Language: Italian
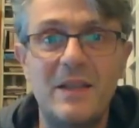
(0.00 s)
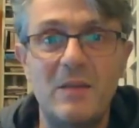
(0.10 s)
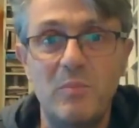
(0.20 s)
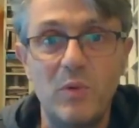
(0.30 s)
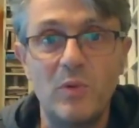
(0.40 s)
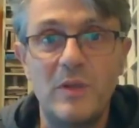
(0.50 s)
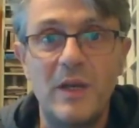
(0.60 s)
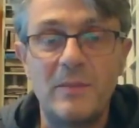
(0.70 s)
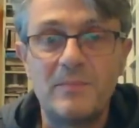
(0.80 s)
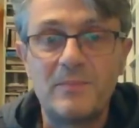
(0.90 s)
del
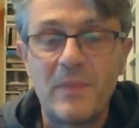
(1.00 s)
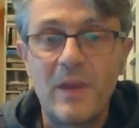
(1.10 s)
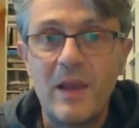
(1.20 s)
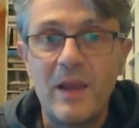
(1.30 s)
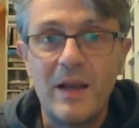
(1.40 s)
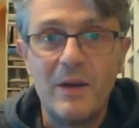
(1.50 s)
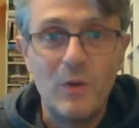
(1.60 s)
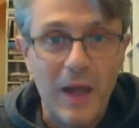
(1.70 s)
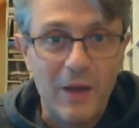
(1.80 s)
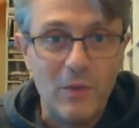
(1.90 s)
Buddha
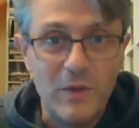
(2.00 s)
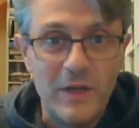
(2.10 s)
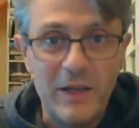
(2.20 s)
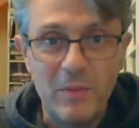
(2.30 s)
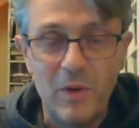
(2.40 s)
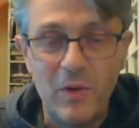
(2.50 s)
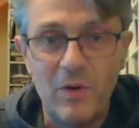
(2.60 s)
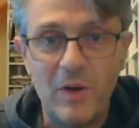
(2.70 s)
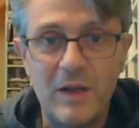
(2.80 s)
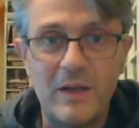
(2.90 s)
è un
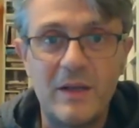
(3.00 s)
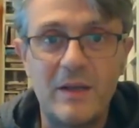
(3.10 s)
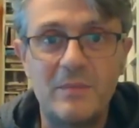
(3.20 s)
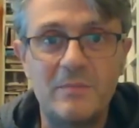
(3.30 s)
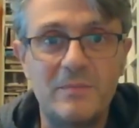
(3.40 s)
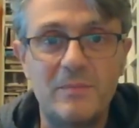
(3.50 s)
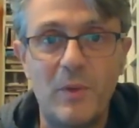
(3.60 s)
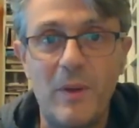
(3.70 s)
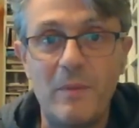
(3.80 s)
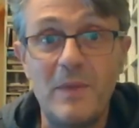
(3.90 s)
libro, eh,
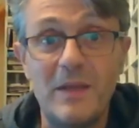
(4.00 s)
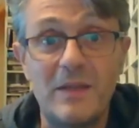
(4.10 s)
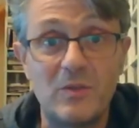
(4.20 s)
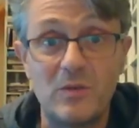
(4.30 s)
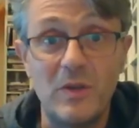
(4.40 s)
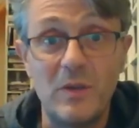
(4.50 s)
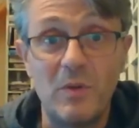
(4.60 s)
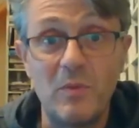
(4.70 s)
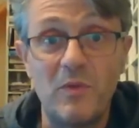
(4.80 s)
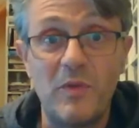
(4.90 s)
probabilmente il suo
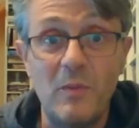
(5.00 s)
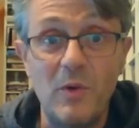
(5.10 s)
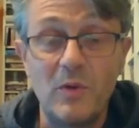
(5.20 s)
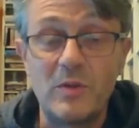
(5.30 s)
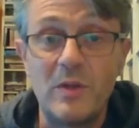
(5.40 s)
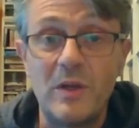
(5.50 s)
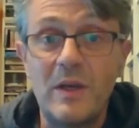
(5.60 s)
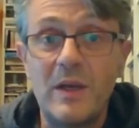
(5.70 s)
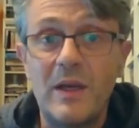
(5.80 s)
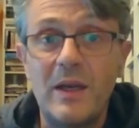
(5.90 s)
libro più famoso,
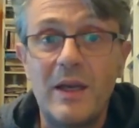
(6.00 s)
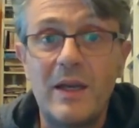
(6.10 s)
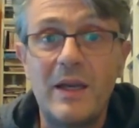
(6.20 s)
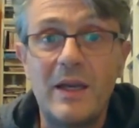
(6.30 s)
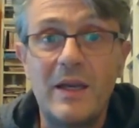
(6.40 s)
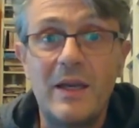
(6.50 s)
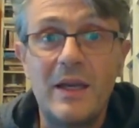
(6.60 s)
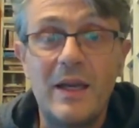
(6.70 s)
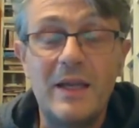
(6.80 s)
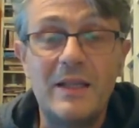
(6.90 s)

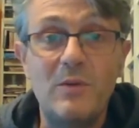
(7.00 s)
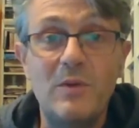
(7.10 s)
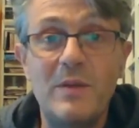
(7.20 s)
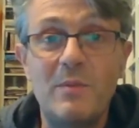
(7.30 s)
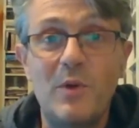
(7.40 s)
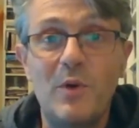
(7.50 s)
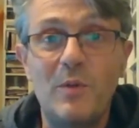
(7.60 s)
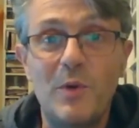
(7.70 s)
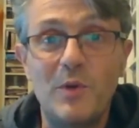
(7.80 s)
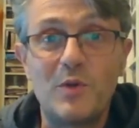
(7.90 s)
eh, ed è un libro
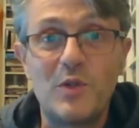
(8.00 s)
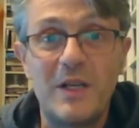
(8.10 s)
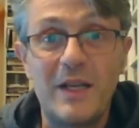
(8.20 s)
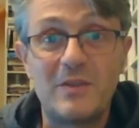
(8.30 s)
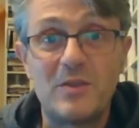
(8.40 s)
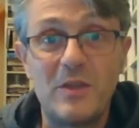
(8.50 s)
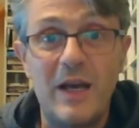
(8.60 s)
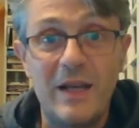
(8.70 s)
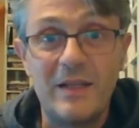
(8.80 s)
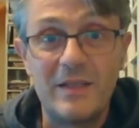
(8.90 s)
molto
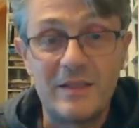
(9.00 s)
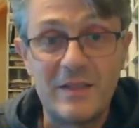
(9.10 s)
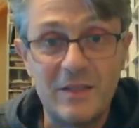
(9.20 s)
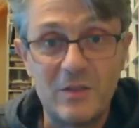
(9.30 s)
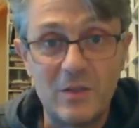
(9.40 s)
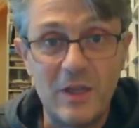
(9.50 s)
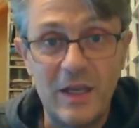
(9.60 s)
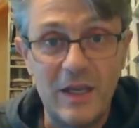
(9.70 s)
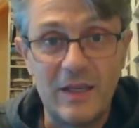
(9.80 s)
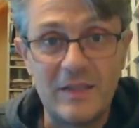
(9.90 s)
generazionale, nel senso
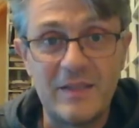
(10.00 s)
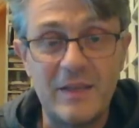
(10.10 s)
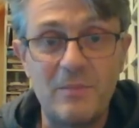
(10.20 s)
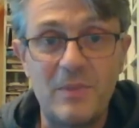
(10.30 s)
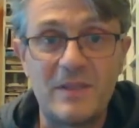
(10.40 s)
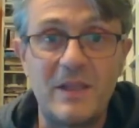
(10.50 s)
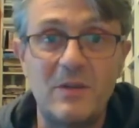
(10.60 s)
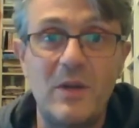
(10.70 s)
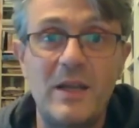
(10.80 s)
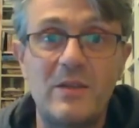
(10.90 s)
che è sempre
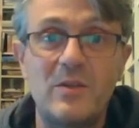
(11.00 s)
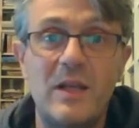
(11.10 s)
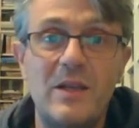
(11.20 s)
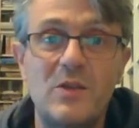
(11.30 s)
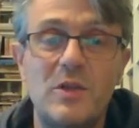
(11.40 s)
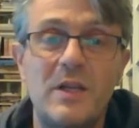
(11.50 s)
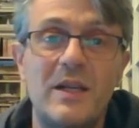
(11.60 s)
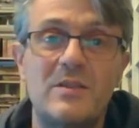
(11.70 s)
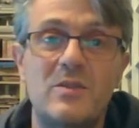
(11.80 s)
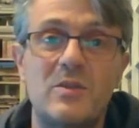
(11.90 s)
stato letto dalle
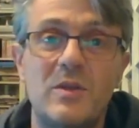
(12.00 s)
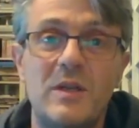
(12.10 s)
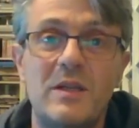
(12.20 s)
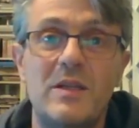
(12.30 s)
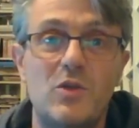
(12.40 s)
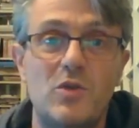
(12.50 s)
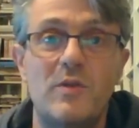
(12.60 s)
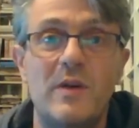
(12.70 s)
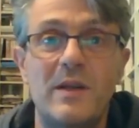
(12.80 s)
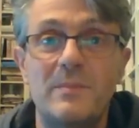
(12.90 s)
generazioni dei
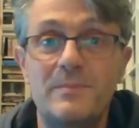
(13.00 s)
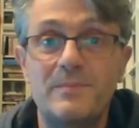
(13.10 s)
giovani.